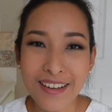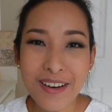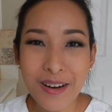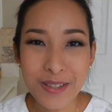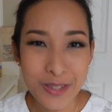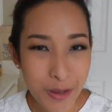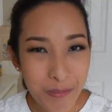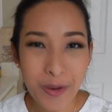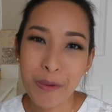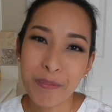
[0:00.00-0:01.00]
ก็ขอจ
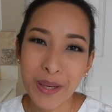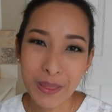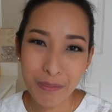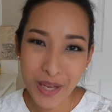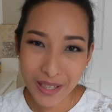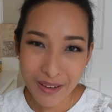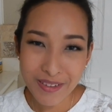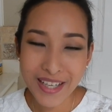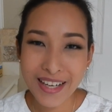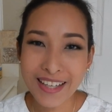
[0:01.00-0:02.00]
บลงไปแต่เพียง
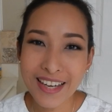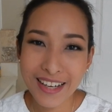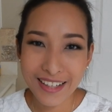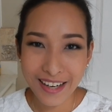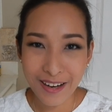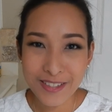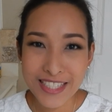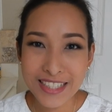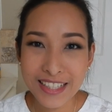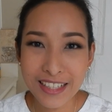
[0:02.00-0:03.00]
เท่านี้แล้วยังไงเดี๋ยวเรา
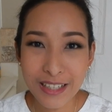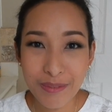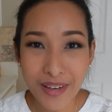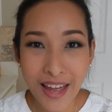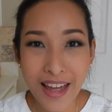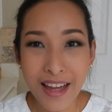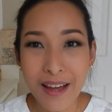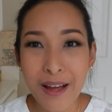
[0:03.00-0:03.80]
เจอกันคลิปหน้า